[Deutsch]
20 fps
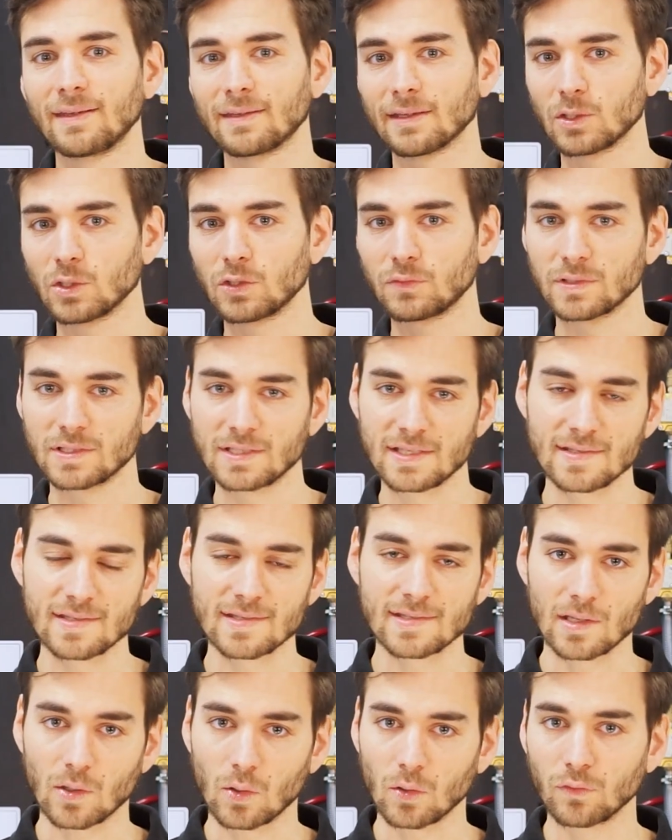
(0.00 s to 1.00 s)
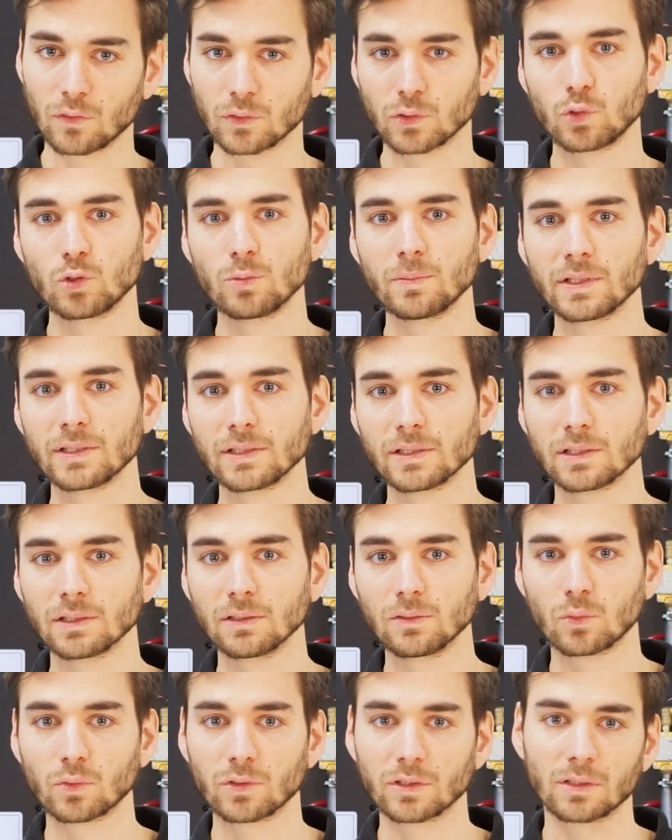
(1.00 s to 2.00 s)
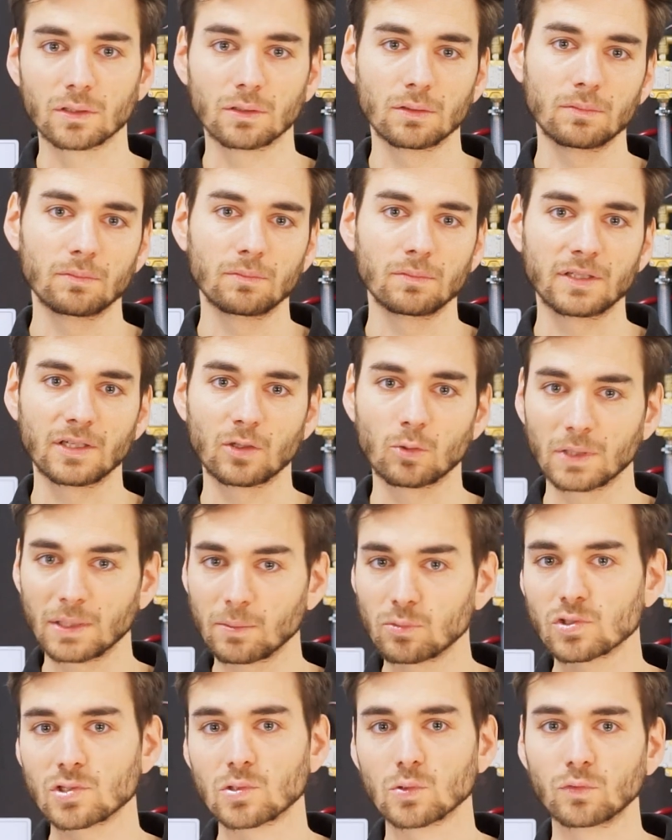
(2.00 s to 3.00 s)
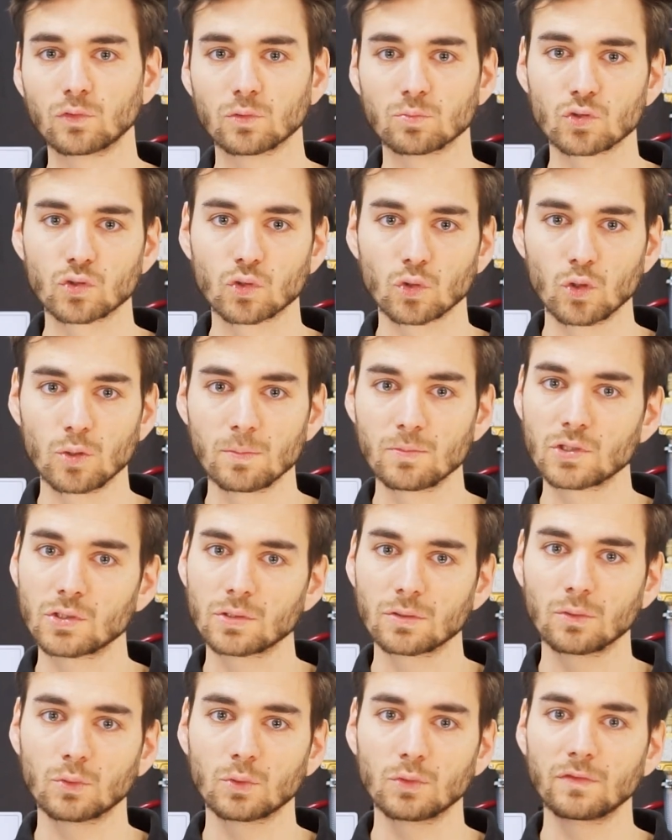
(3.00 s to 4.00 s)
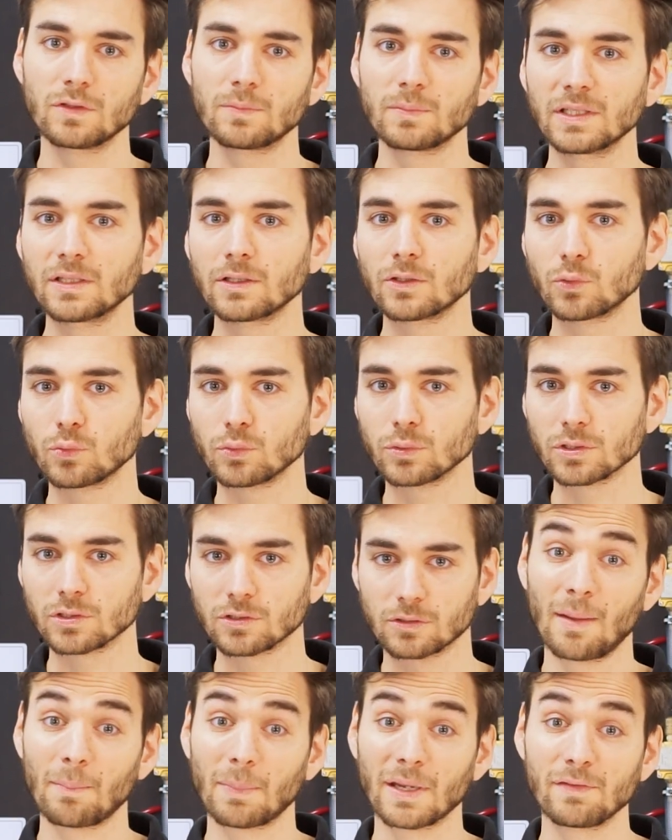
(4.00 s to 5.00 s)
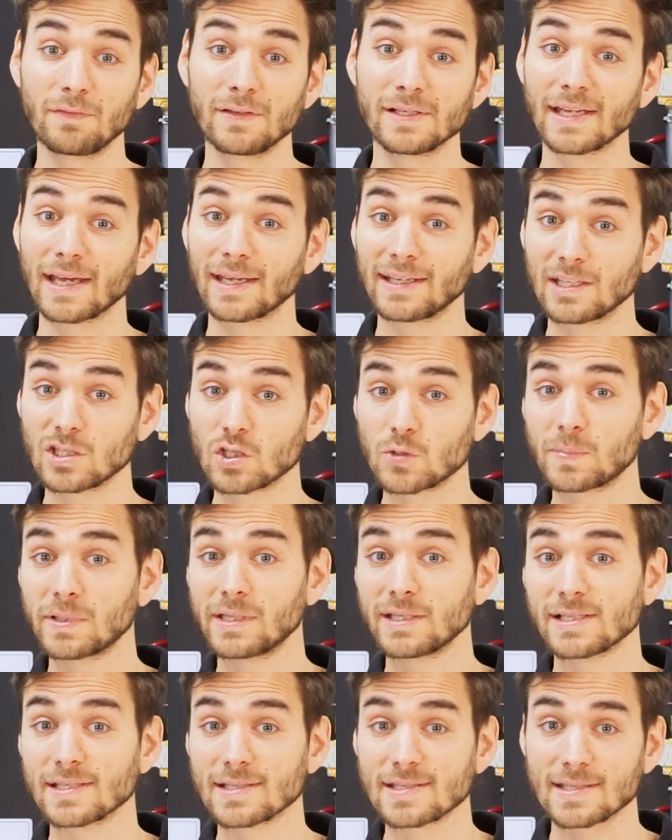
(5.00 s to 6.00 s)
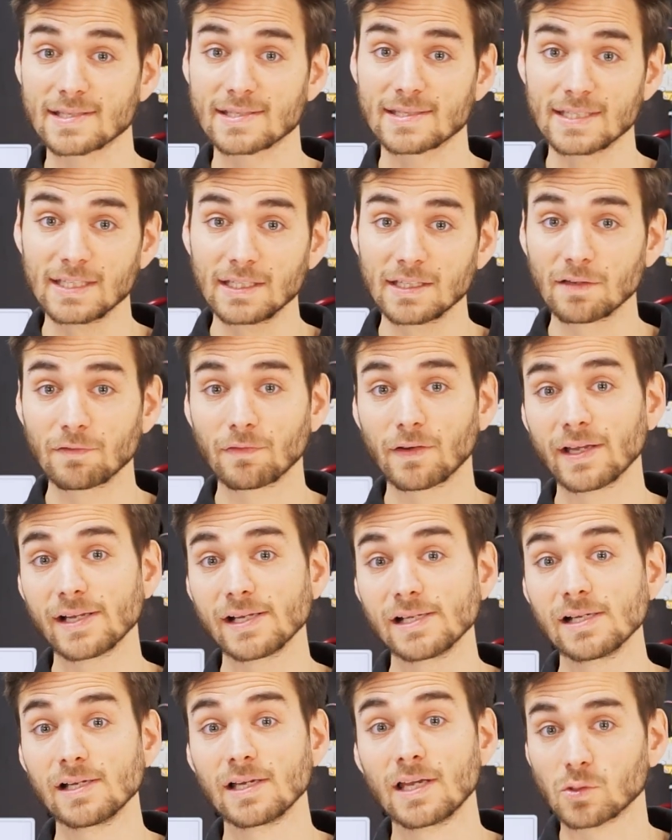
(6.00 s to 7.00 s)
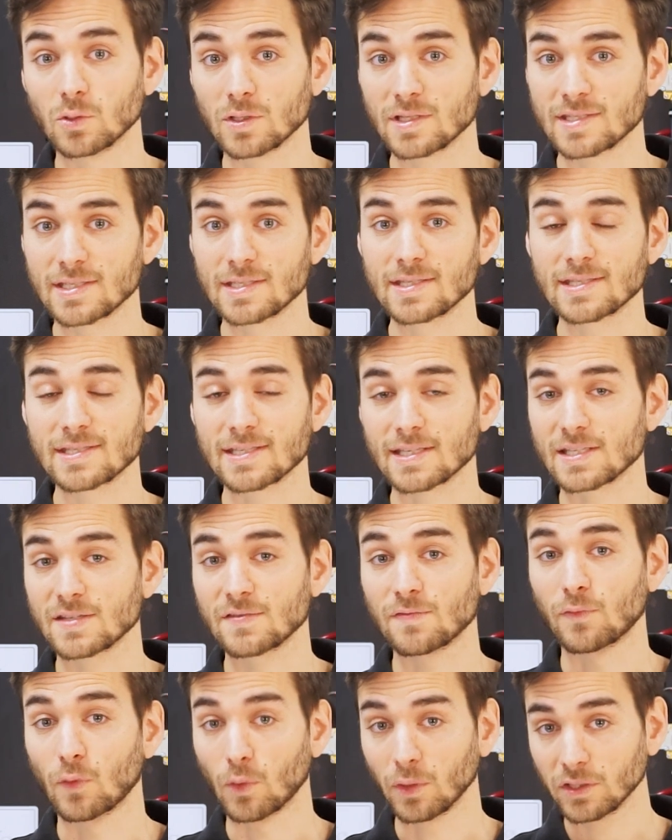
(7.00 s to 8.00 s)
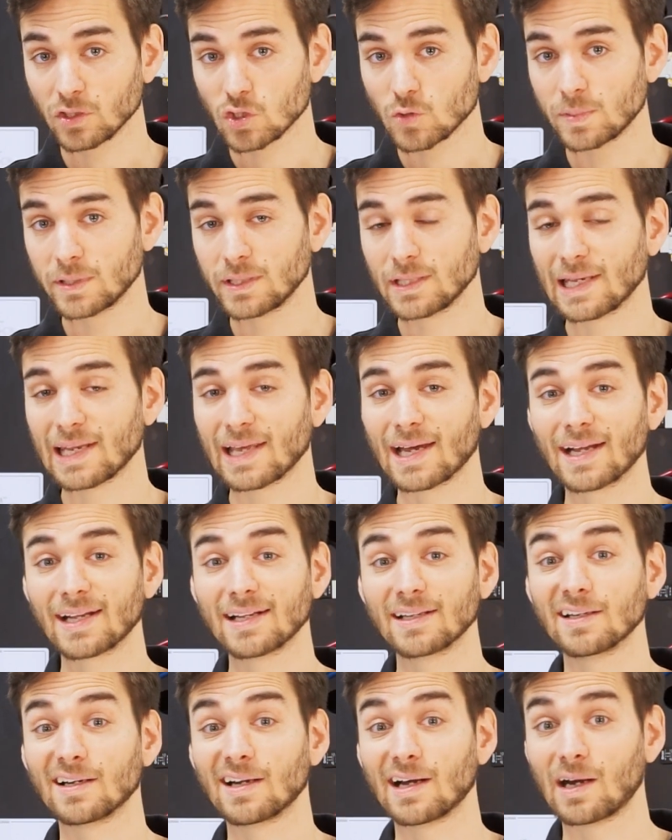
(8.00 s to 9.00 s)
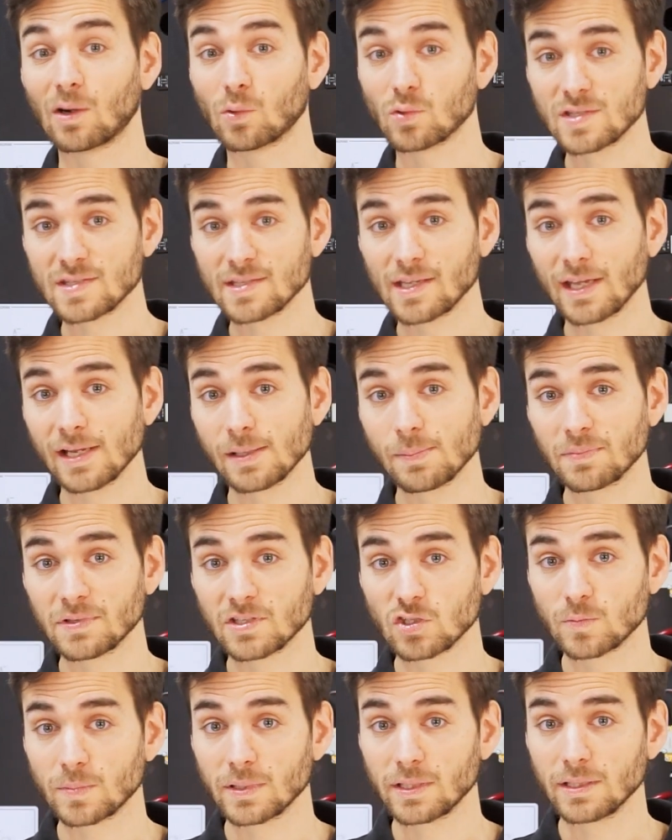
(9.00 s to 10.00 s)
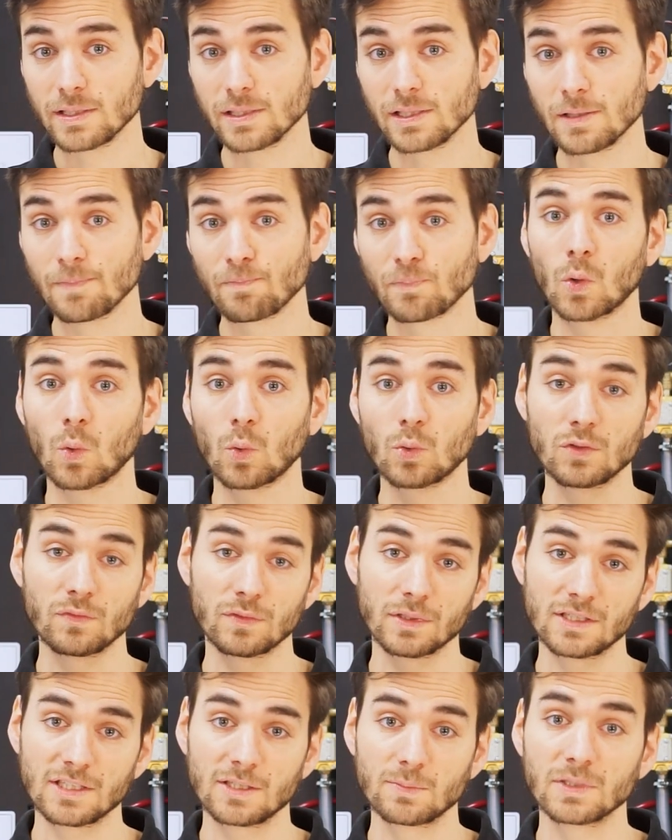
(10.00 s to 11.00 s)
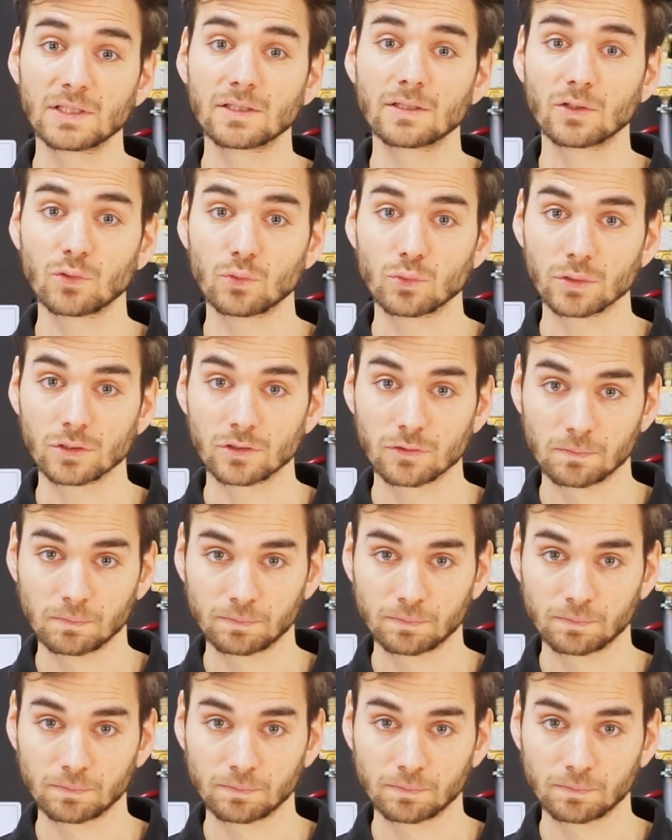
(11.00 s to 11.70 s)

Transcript: Dadurch wird dieses auch von Kühlmittel oder der Umgebungsluft umströmt und wird mitgekühlt. Bei vielen anderen Spindeln ist das nicht der Fall. Dort sitzt das vordere Spindellager außerhalb der Spindel und wird nicht mitgekühlt.